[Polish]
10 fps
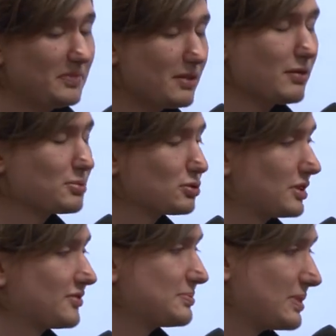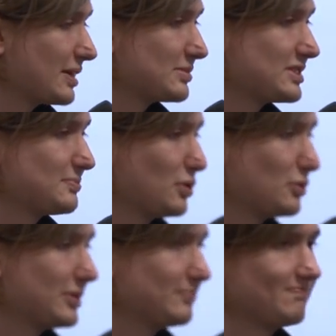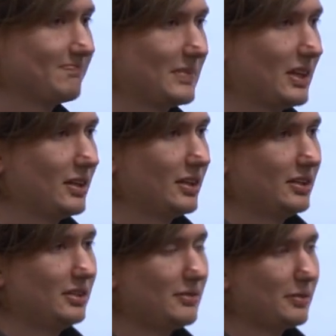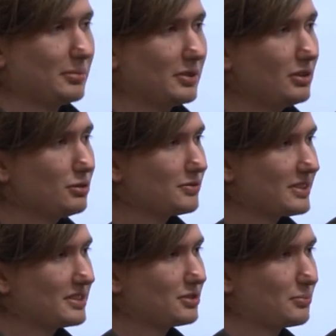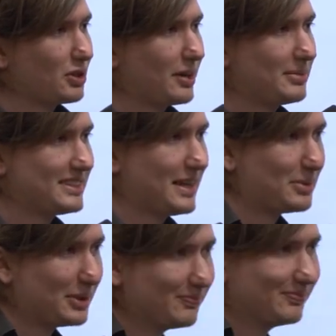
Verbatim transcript: DevOpsuję, wspieram zespoły. Nie wiem, ilu z Was jest tu programistami?